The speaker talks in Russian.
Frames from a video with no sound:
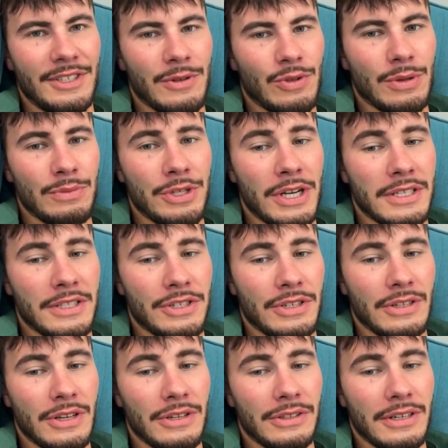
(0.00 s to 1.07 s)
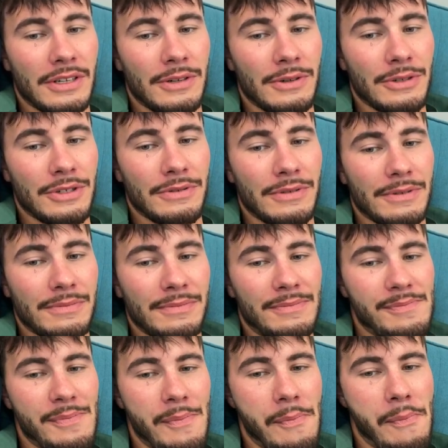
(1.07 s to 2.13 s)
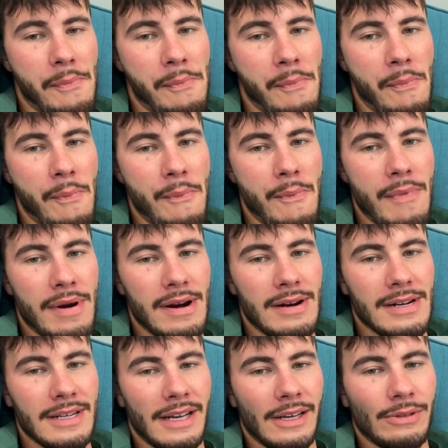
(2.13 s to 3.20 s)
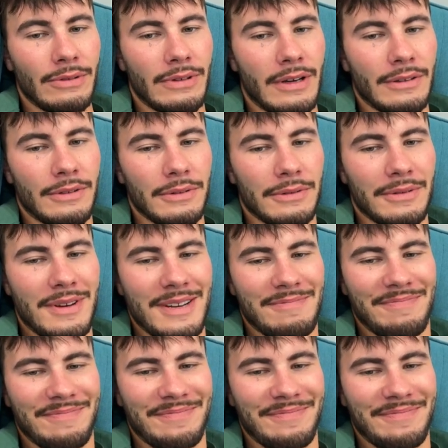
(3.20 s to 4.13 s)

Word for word: Девушкам часто желают хорошего. И я тут, тут...